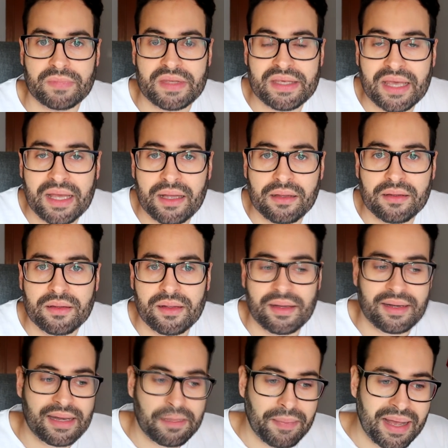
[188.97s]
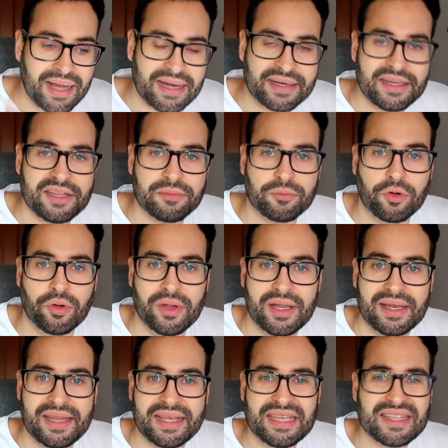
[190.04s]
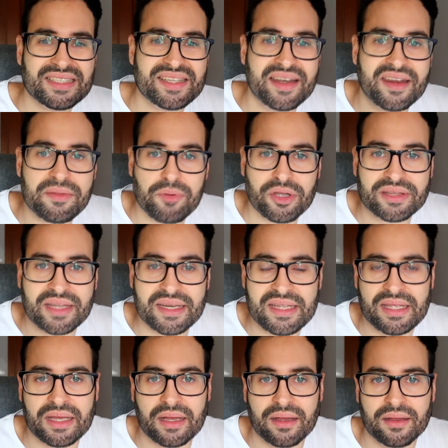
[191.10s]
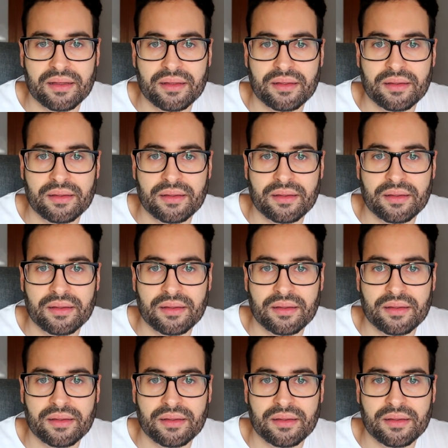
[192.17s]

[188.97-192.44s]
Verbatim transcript: y ya le baja el ritmo, le quita ese ritmo que tenía.